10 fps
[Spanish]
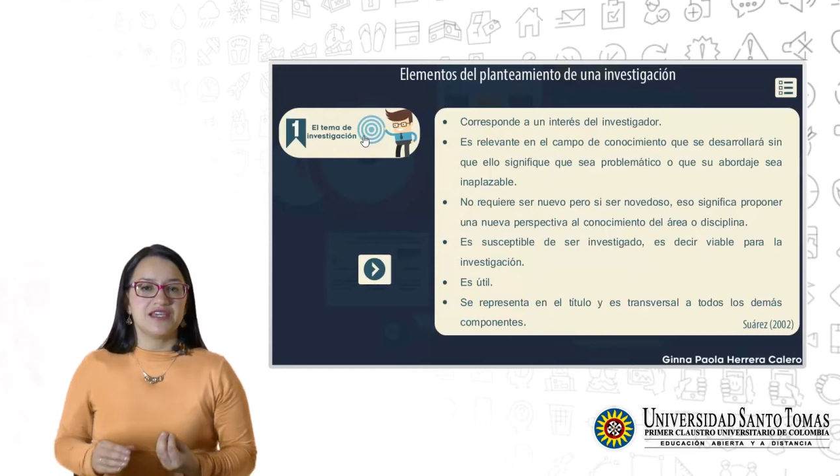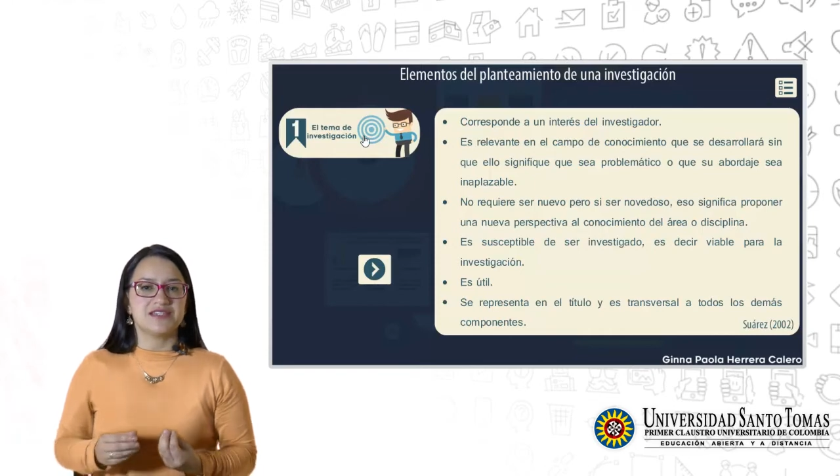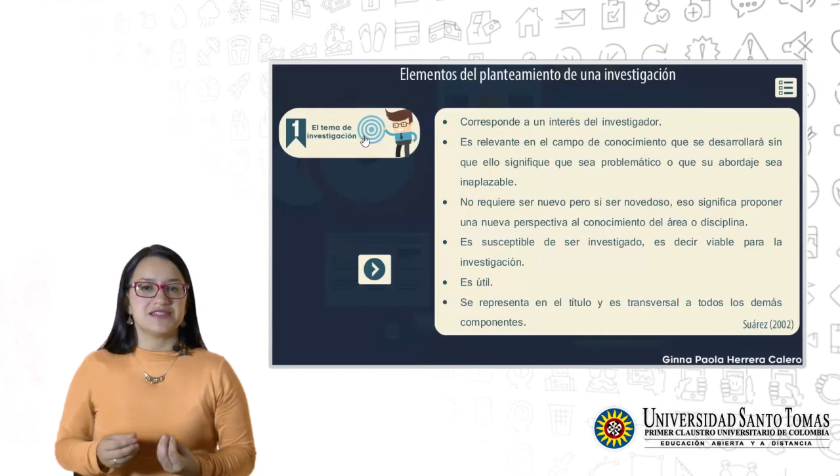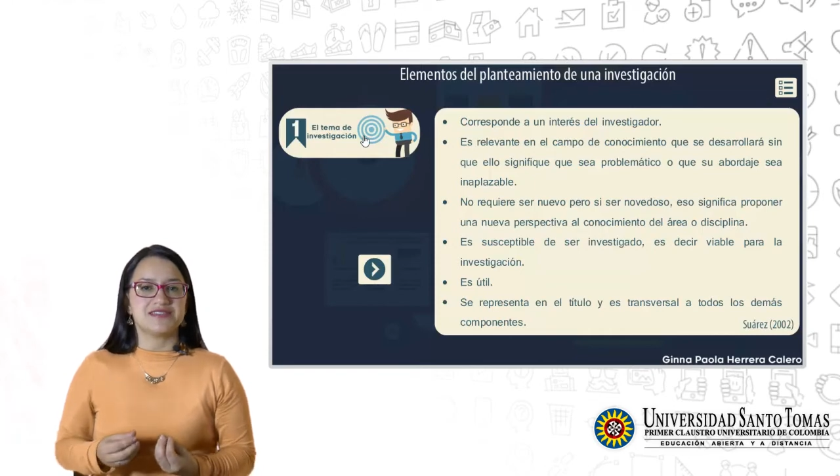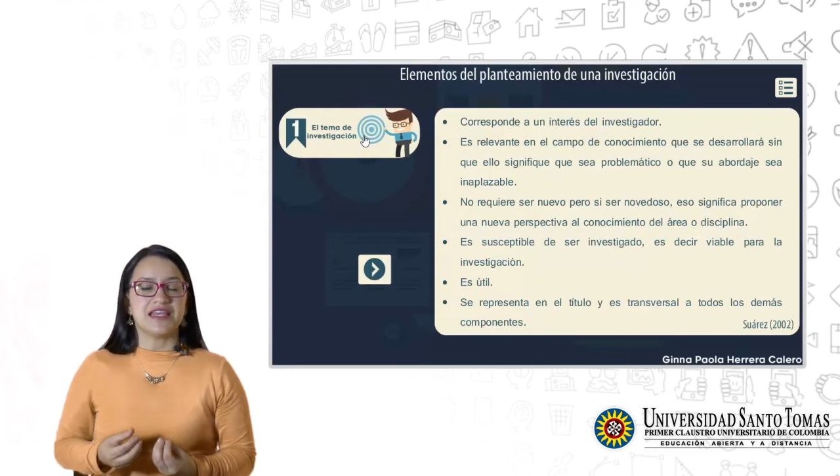
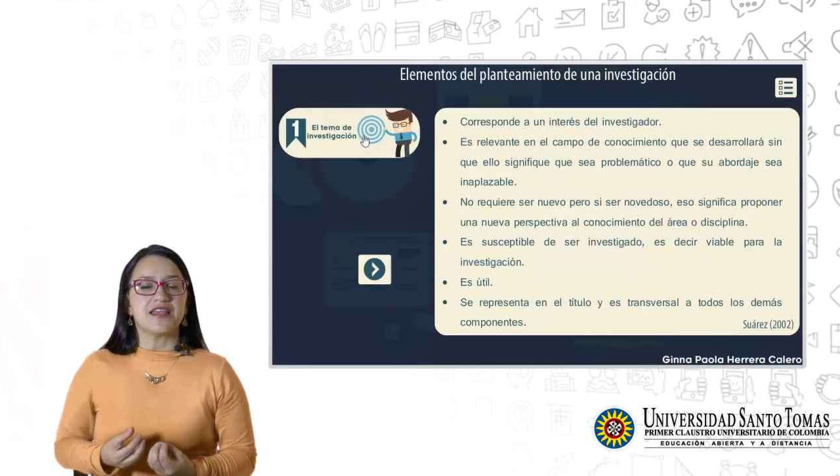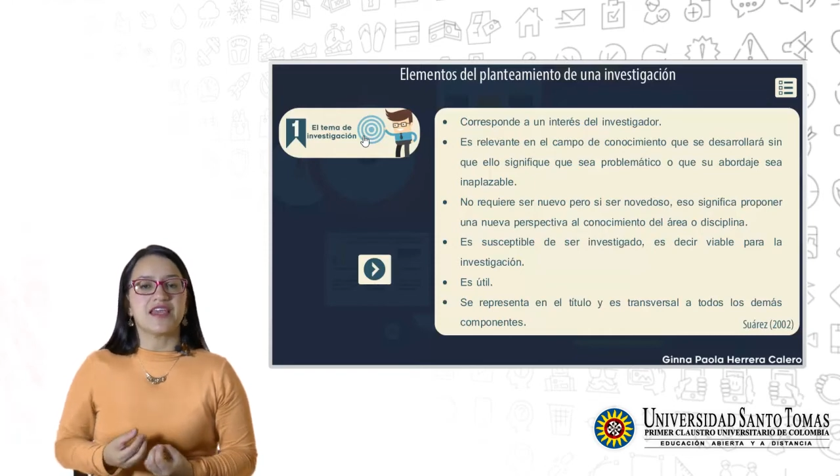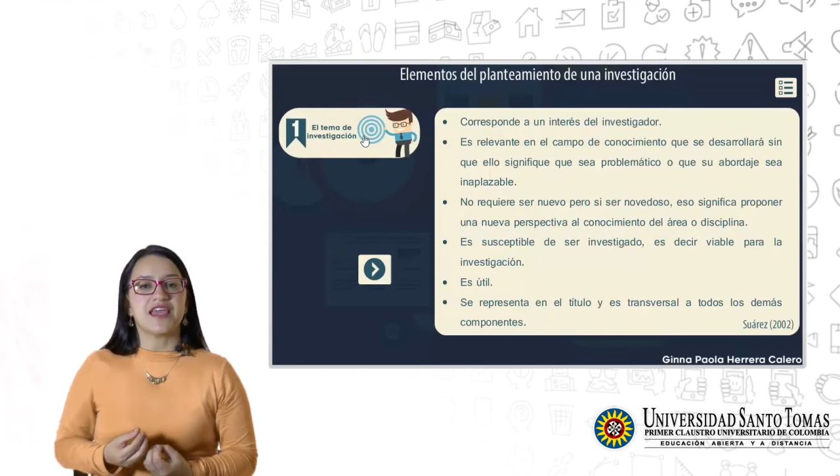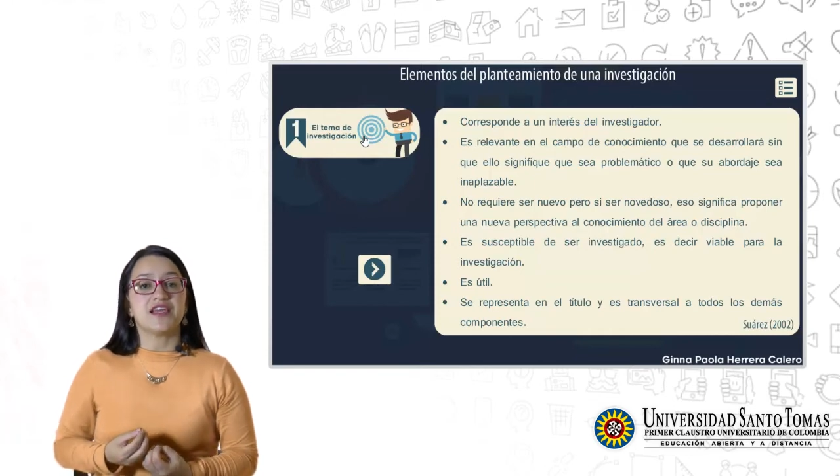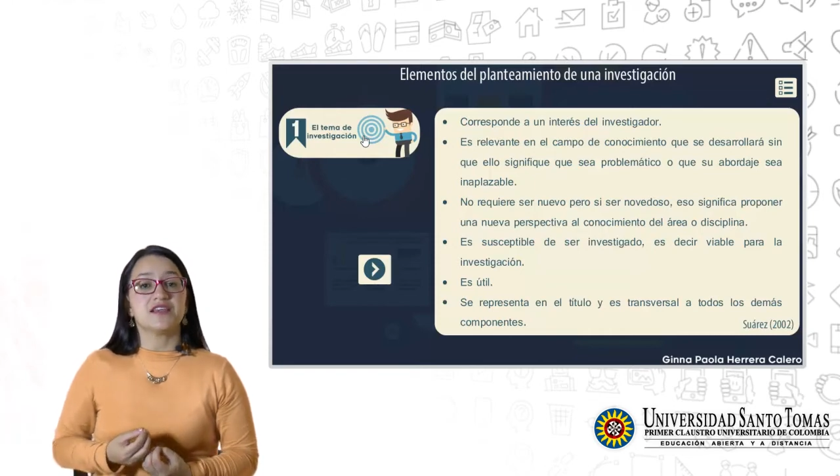es
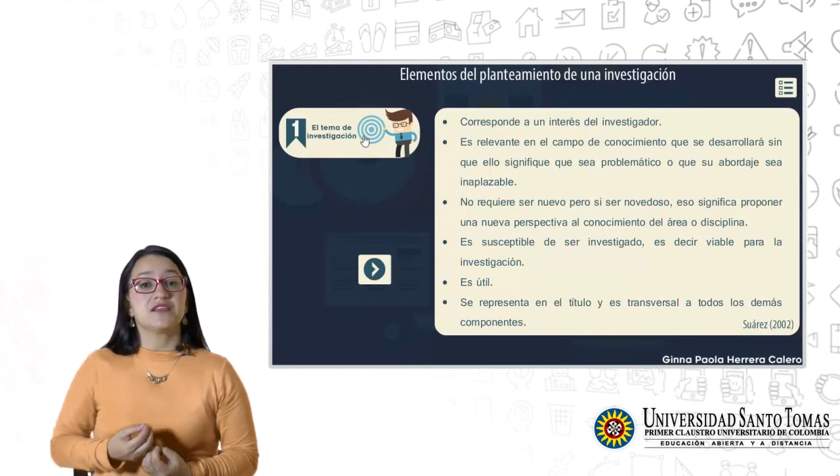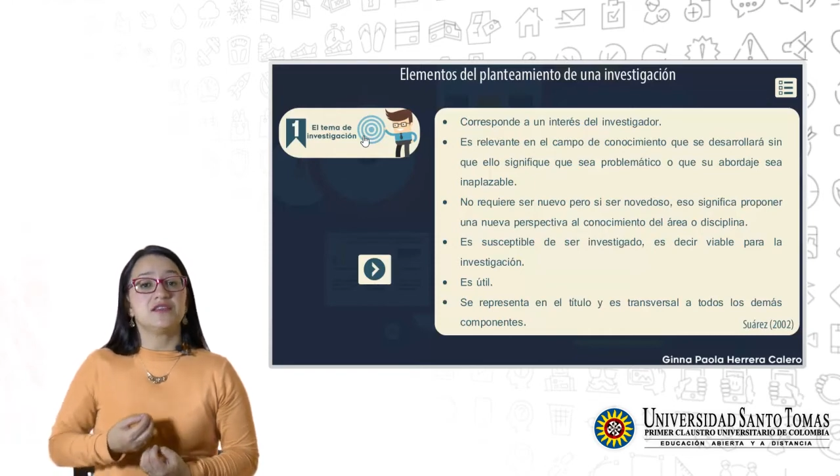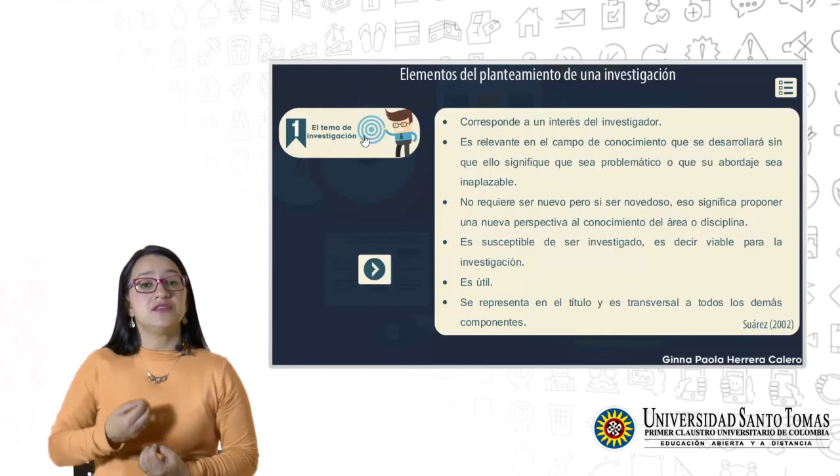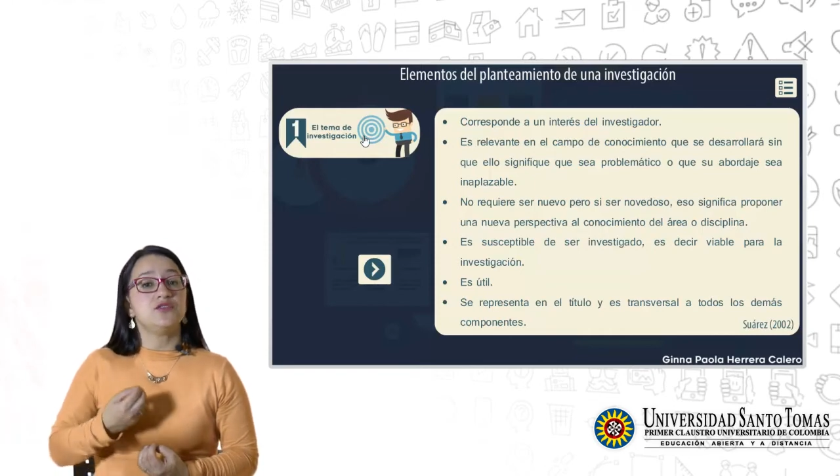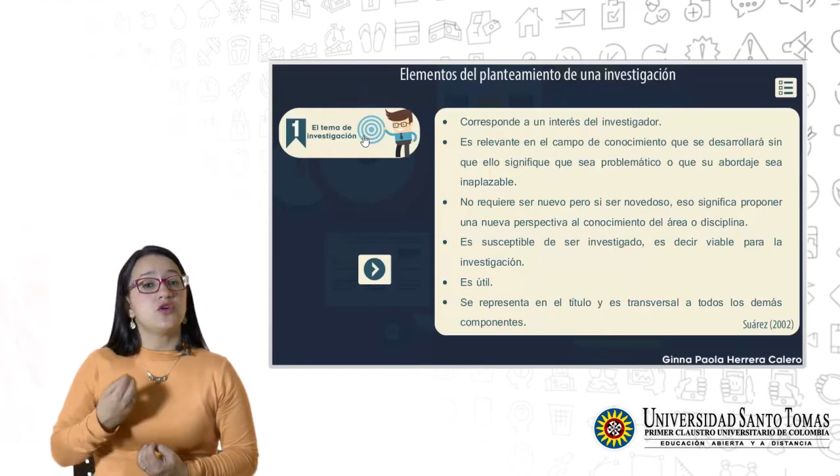decir, que
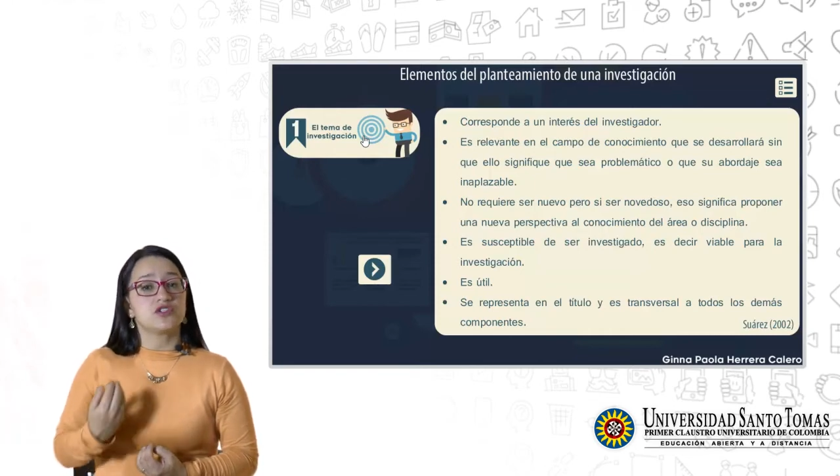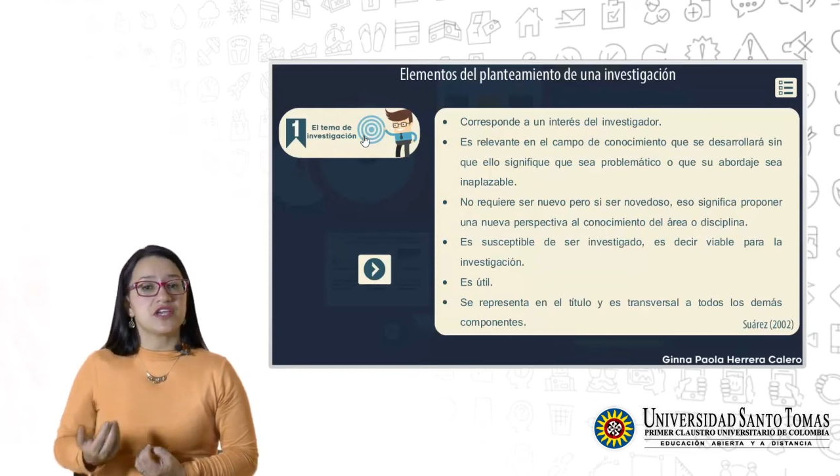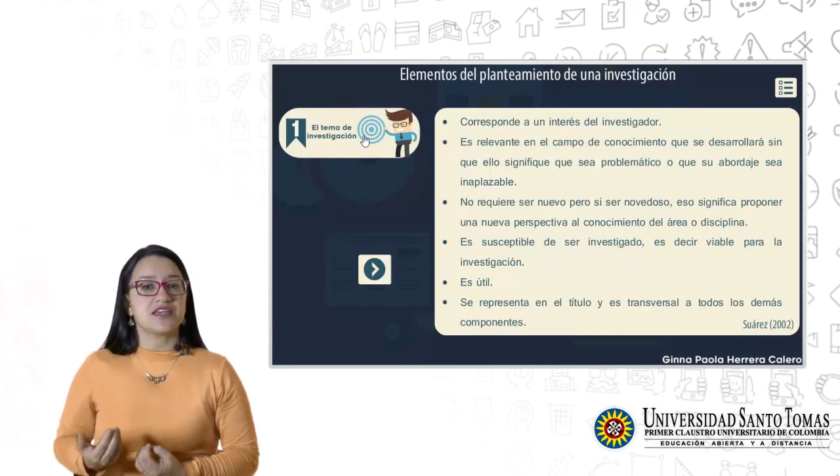no